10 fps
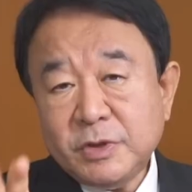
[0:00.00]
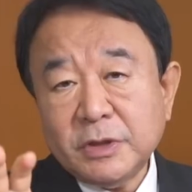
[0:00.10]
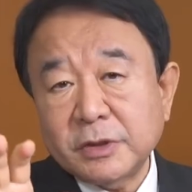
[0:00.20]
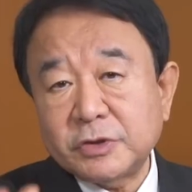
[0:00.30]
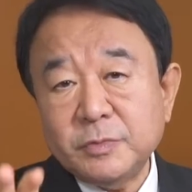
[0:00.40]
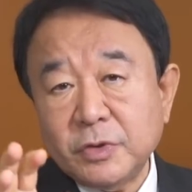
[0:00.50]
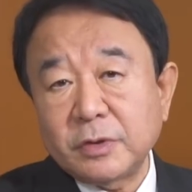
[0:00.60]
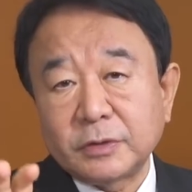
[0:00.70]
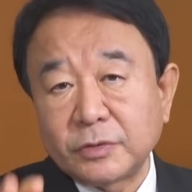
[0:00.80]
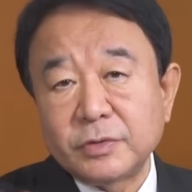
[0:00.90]
見たら奇妙
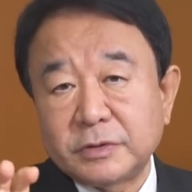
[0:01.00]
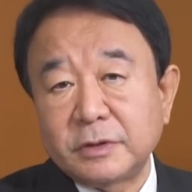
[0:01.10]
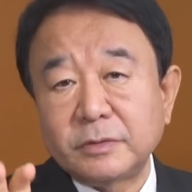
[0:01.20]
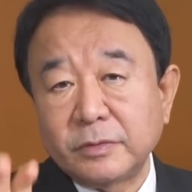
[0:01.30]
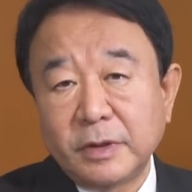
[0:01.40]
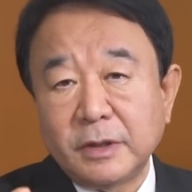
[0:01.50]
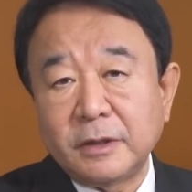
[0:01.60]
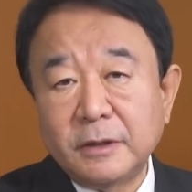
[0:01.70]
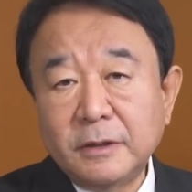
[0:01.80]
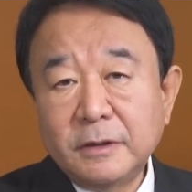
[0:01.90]
なことが起きてるの
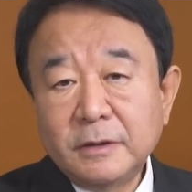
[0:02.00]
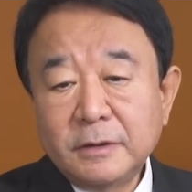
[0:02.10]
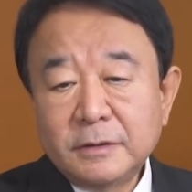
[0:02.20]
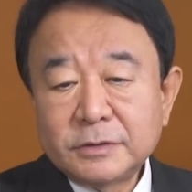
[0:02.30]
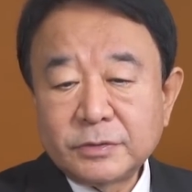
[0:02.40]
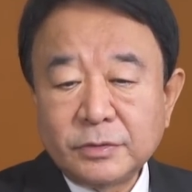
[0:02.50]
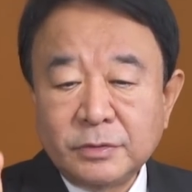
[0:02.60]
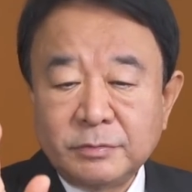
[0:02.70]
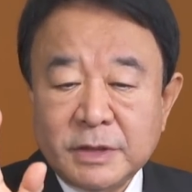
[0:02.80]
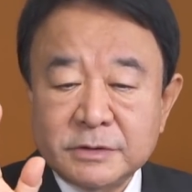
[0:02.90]
はそ
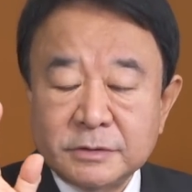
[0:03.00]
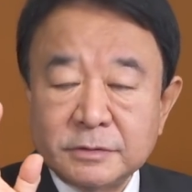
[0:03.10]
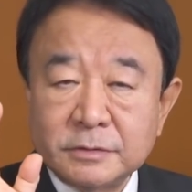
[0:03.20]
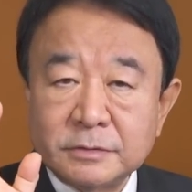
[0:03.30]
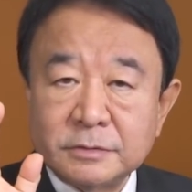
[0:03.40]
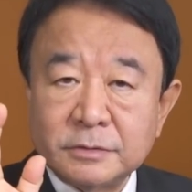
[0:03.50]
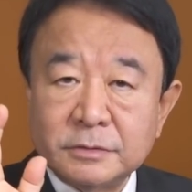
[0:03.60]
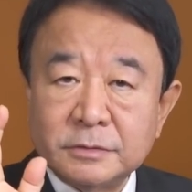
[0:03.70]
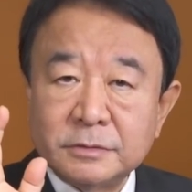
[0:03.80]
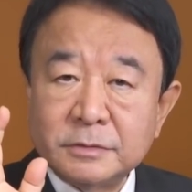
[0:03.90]
のまず
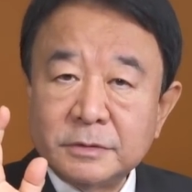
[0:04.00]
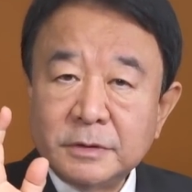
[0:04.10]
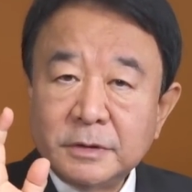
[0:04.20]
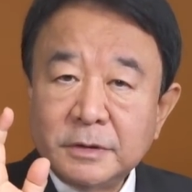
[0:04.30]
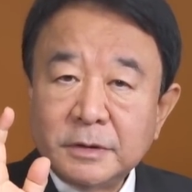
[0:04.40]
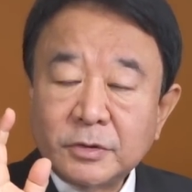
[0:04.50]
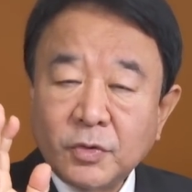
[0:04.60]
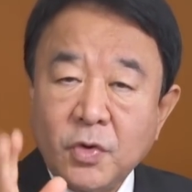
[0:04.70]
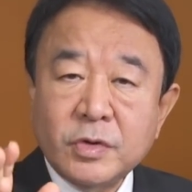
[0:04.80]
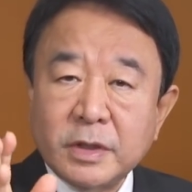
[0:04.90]

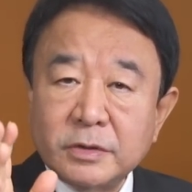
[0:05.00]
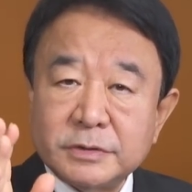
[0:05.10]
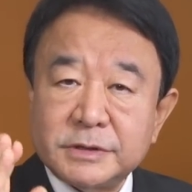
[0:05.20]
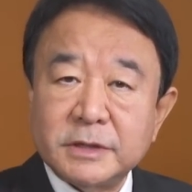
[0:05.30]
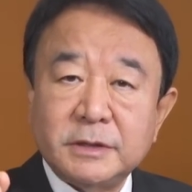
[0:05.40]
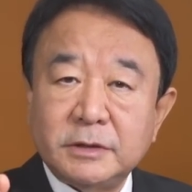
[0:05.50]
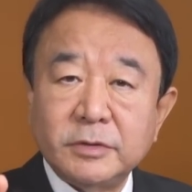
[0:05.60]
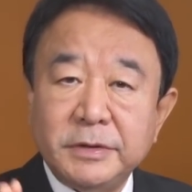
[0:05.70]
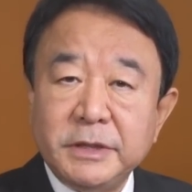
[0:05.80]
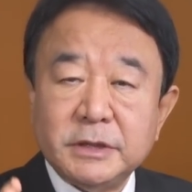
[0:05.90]
国家の主席っ
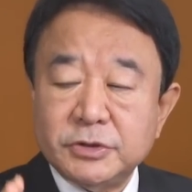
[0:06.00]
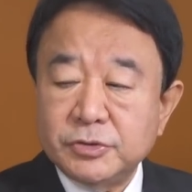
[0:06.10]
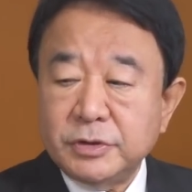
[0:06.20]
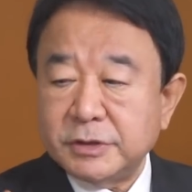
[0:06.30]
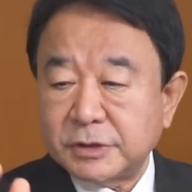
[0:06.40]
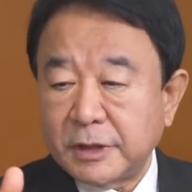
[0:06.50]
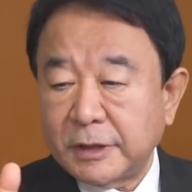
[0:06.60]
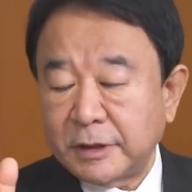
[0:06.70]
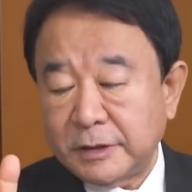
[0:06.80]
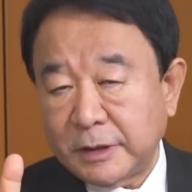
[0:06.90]
てのは2期10年し
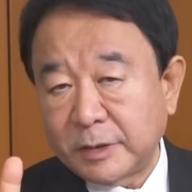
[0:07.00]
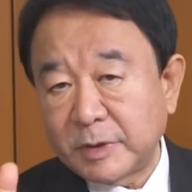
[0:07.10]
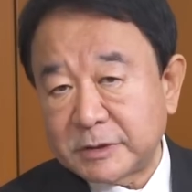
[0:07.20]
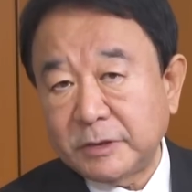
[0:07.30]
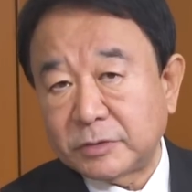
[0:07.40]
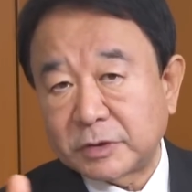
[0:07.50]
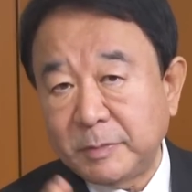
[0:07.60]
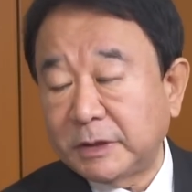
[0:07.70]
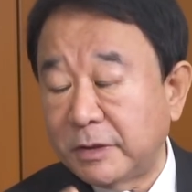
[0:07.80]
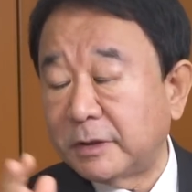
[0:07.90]
かやれませんと決
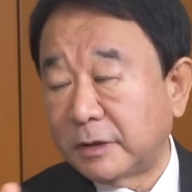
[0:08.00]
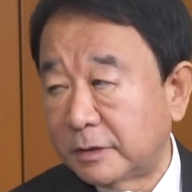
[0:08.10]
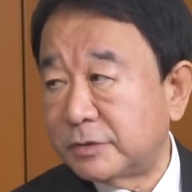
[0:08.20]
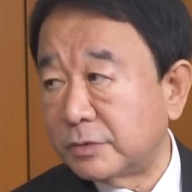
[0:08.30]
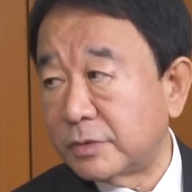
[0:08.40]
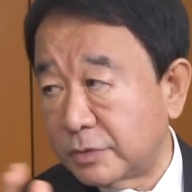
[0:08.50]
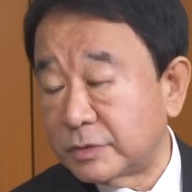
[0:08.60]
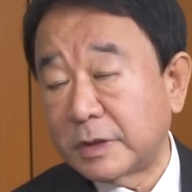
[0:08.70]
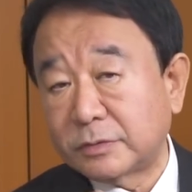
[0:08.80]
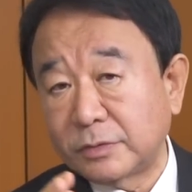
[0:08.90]
めたわけだ中国
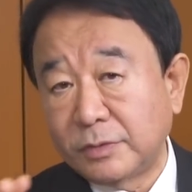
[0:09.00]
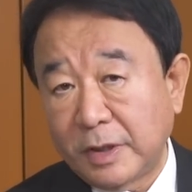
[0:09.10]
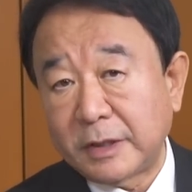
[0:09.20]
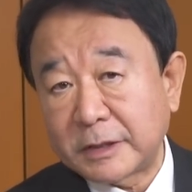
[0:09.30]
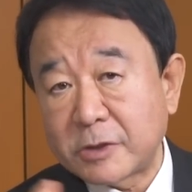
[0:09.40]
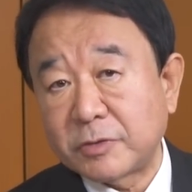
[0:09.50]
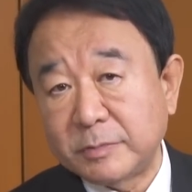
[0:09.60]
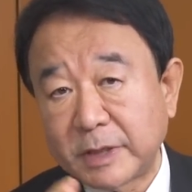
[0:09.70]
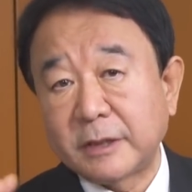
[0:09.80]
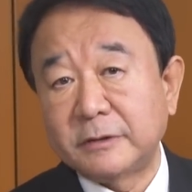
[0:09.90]
共産党は過去
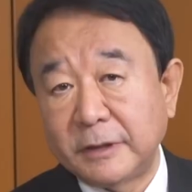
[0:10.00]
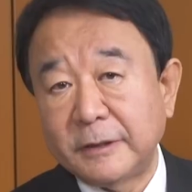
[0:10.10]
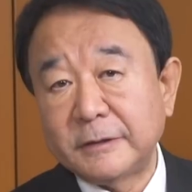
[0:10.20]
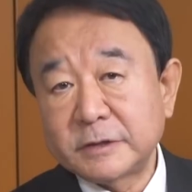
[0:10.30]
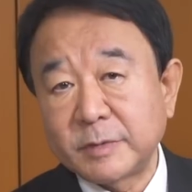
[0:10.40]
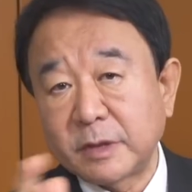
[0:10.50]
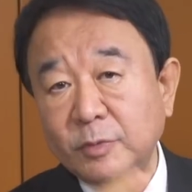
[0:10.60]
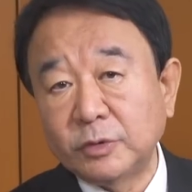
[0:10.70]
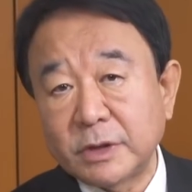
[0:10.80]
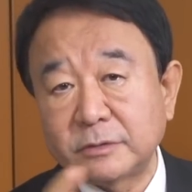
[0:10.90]
に学んでつまり
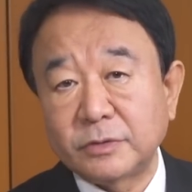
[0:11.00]
毛沢